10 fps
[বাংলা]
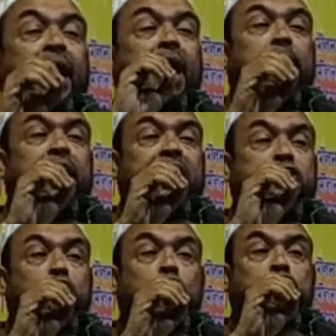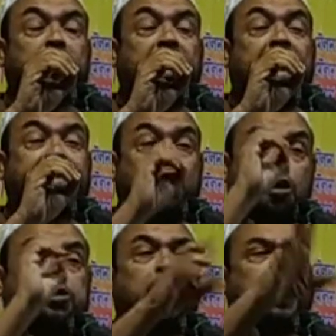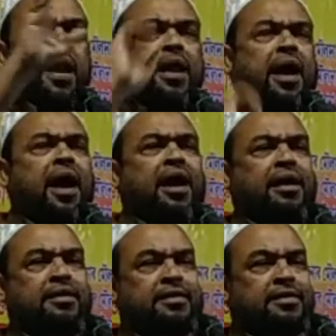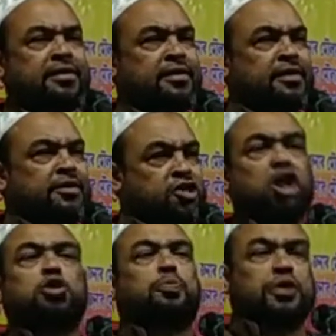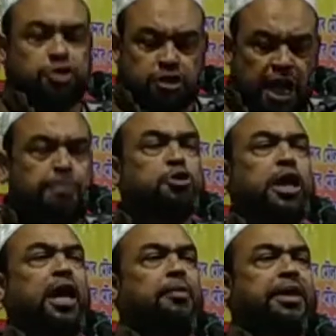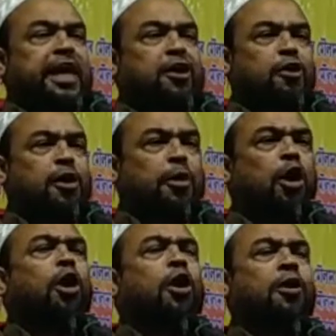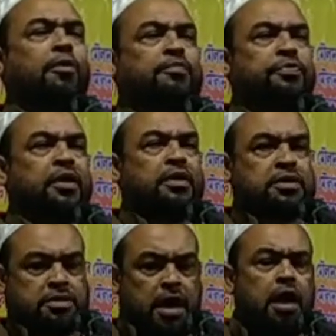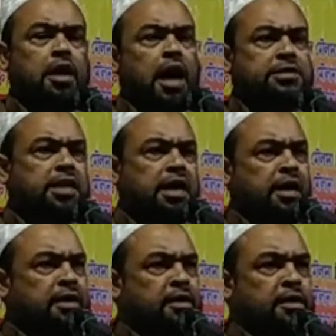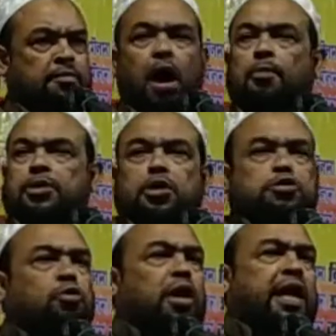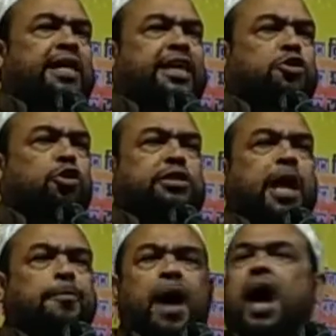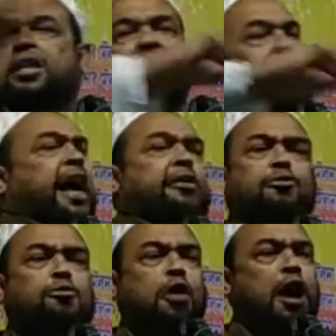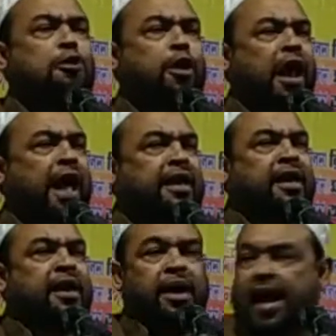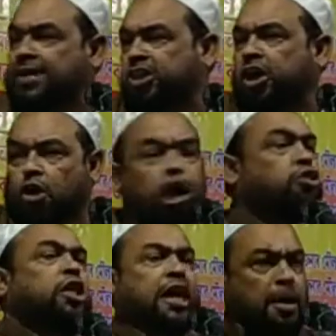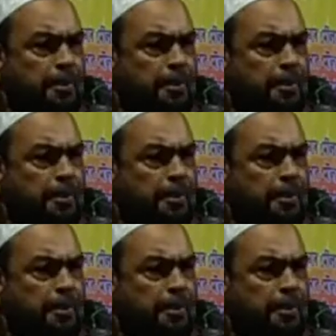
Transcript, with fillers: থাকা মানে শক্তি না এটা হতে পারে না শেষ পর্যন্ত আবু জাহেল মিটিং করে বলল ঠিক আছে মোহাম্মদ রসুল্লাহ রাতে শুয়ে থাকবে আর দেখার কোনো কারণ নাই রাতে ঘর থেকে